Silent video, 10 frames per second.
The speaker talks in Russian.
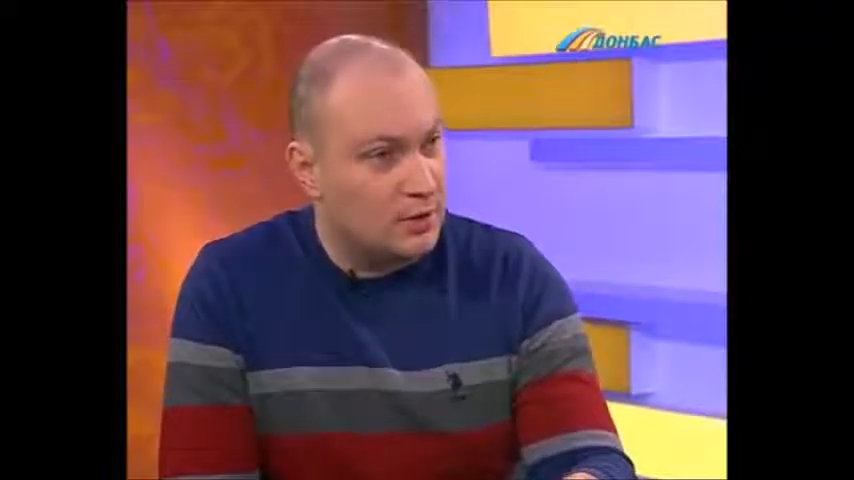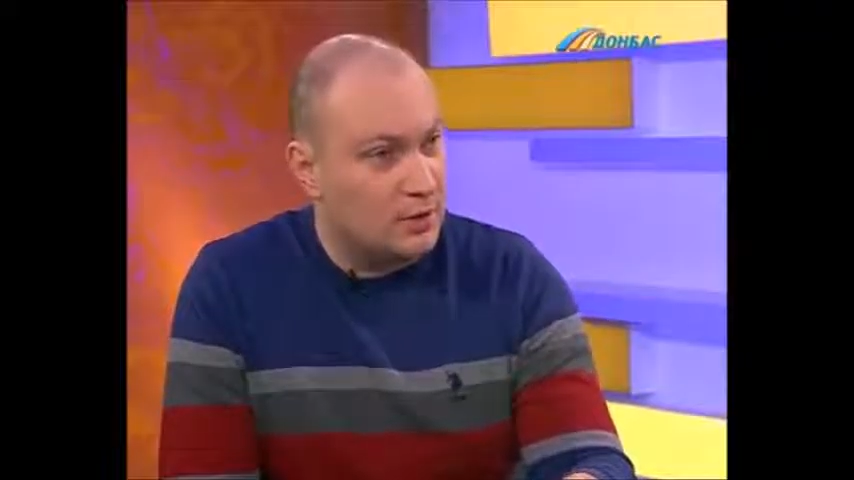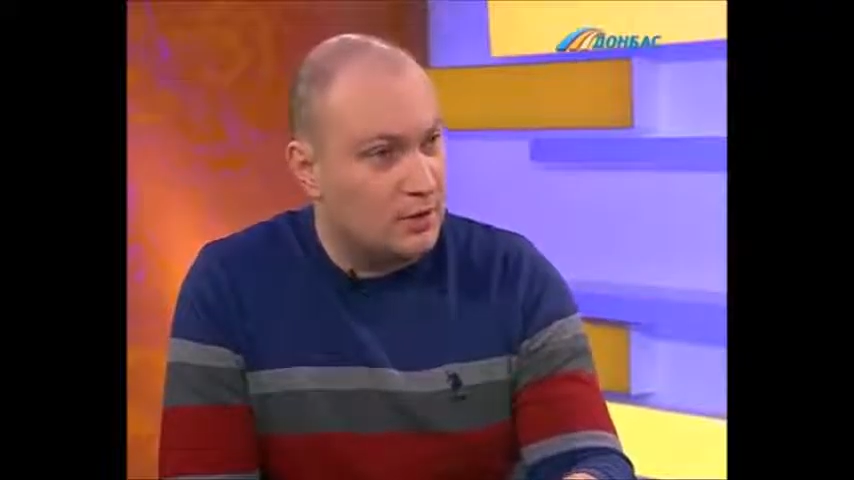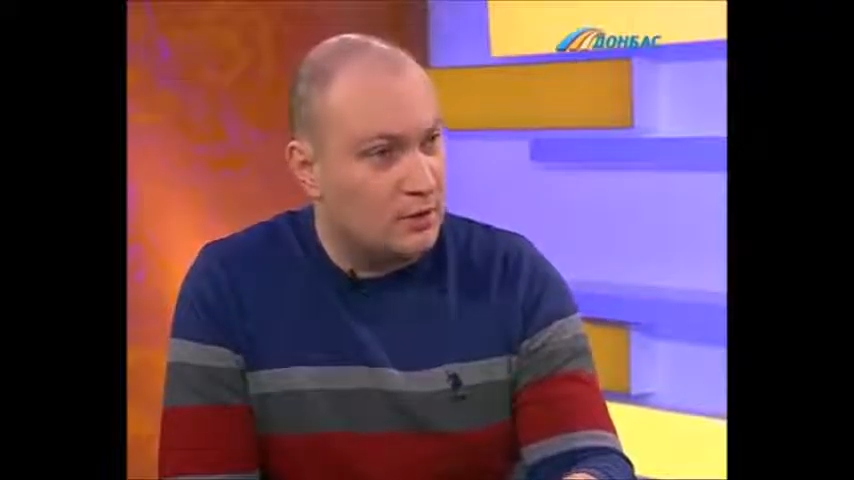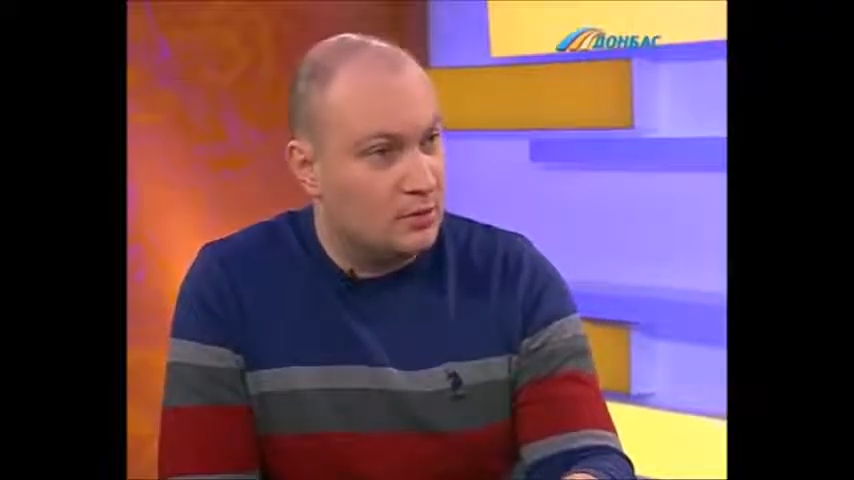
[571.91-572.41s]

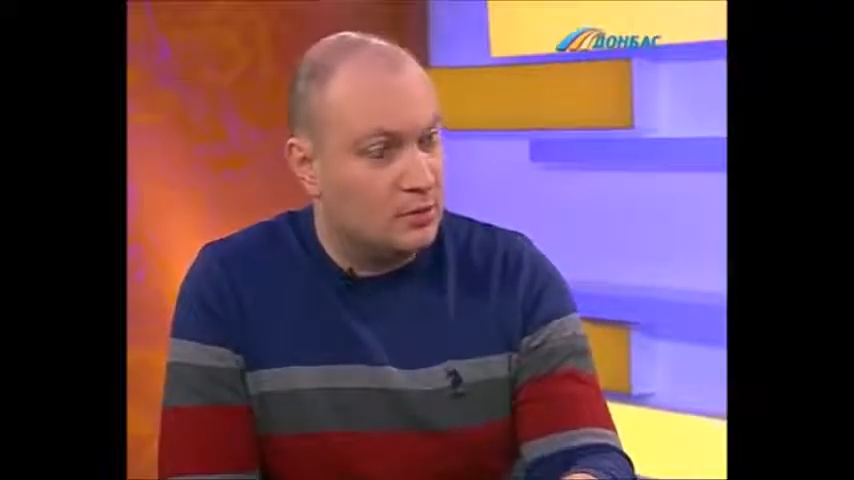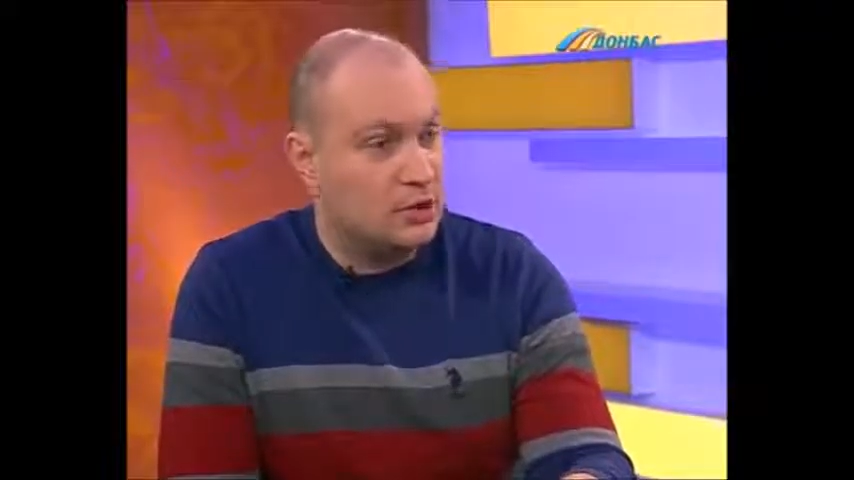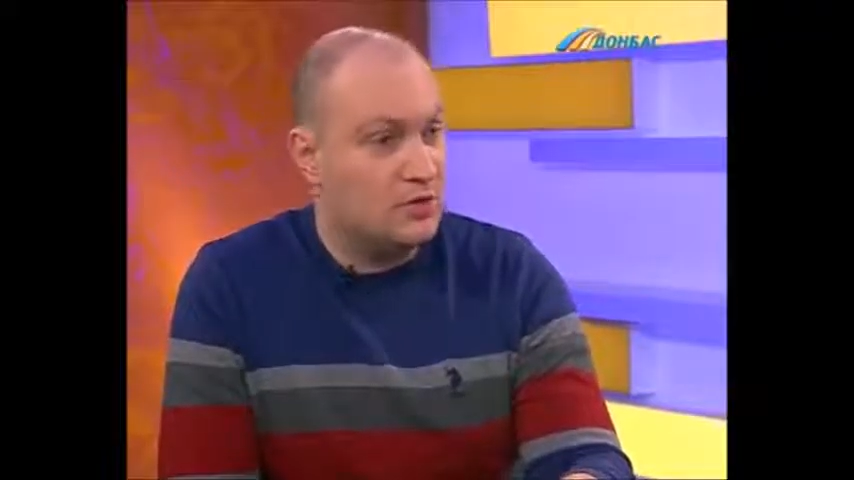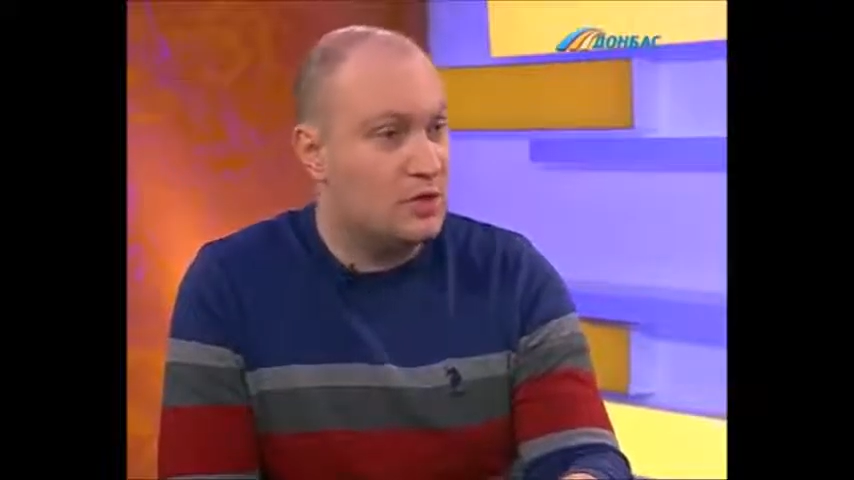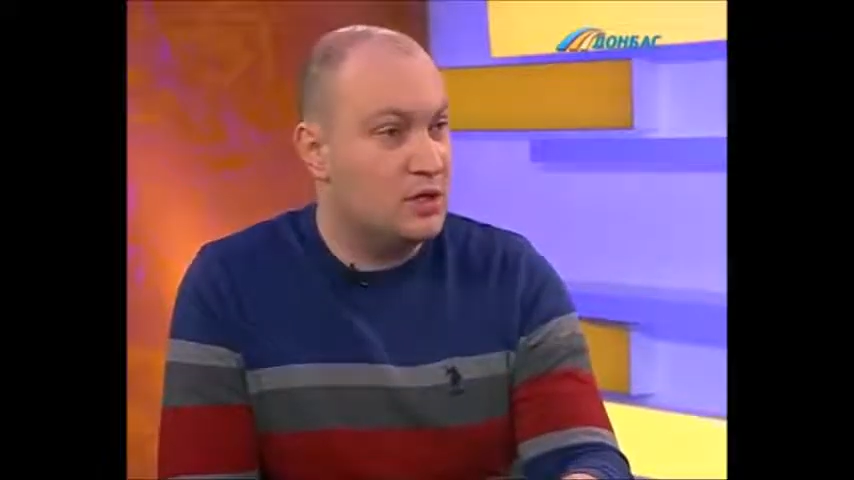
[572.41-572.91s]
То есть,
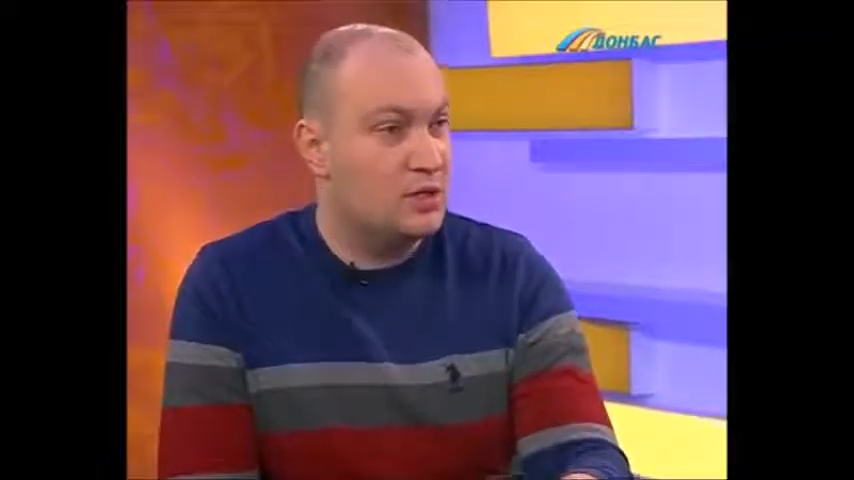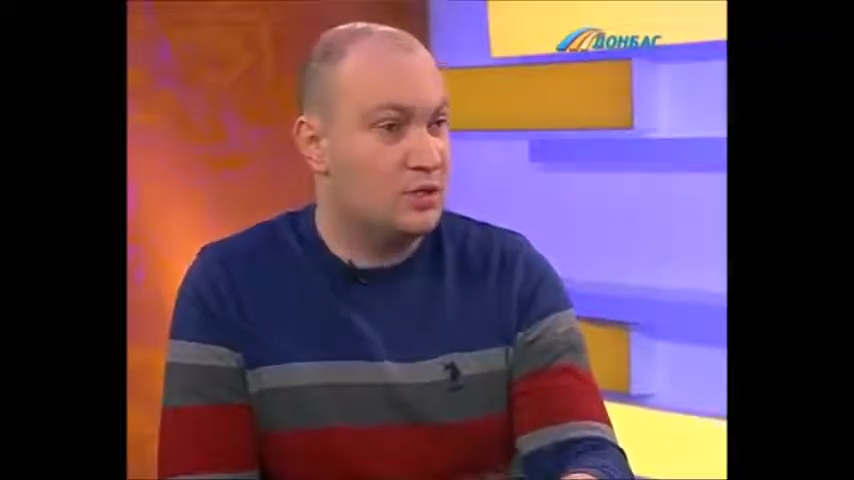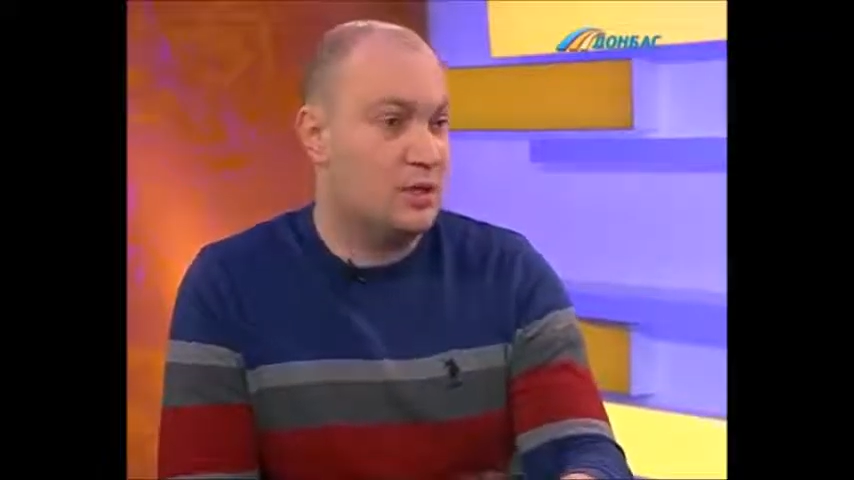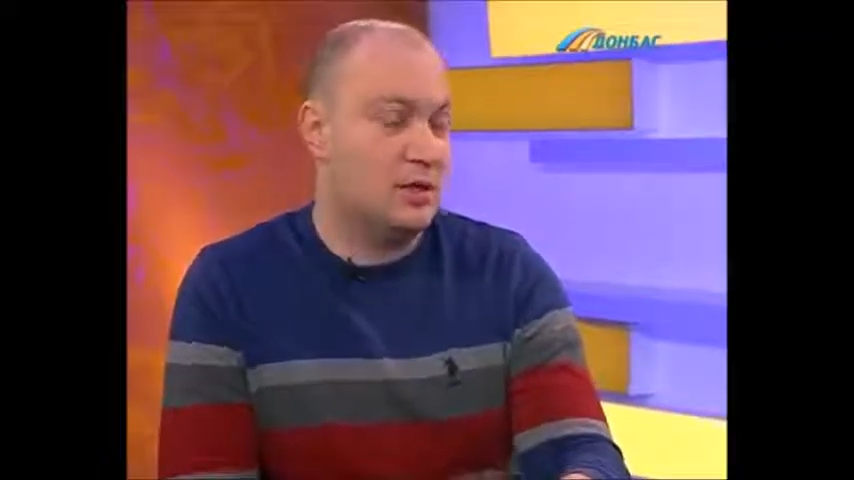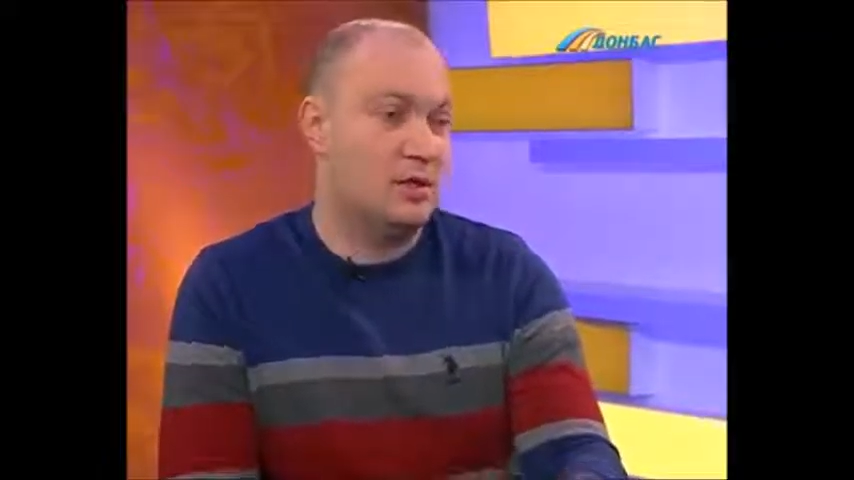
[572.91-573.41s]
очевидно, есть
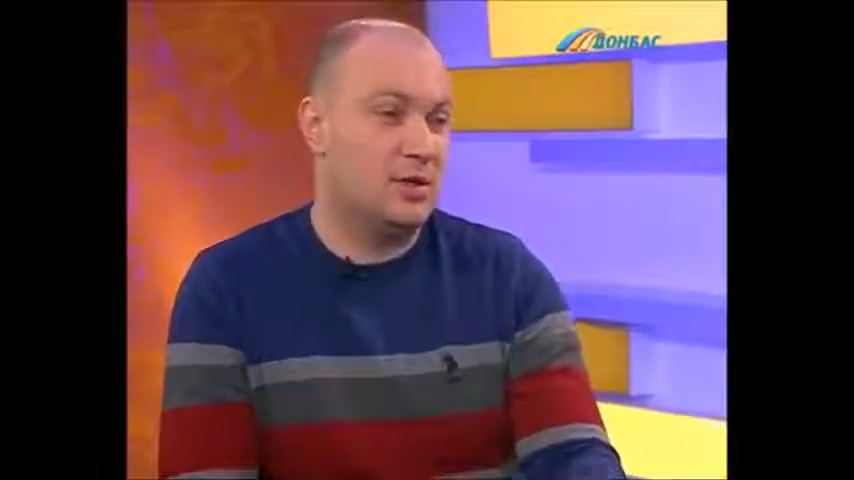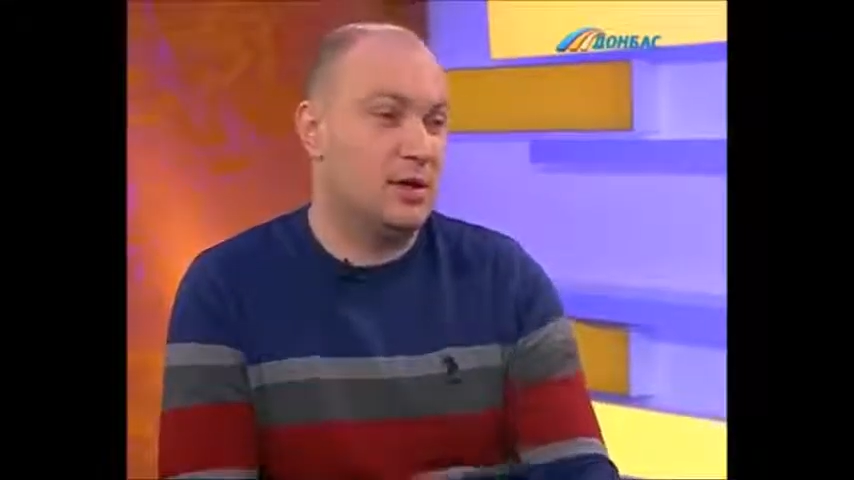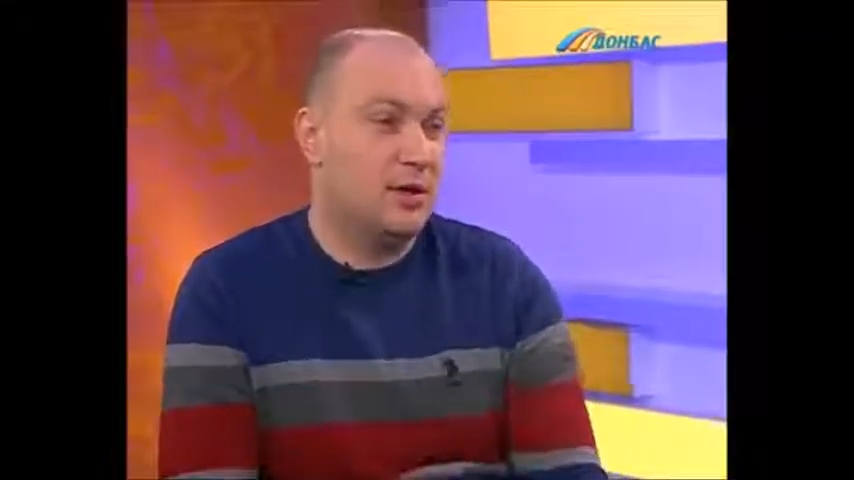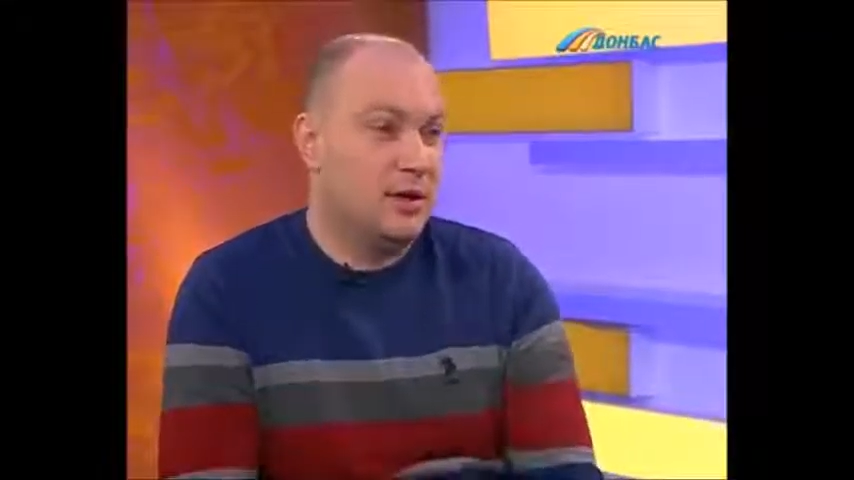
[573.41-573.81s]
какие-то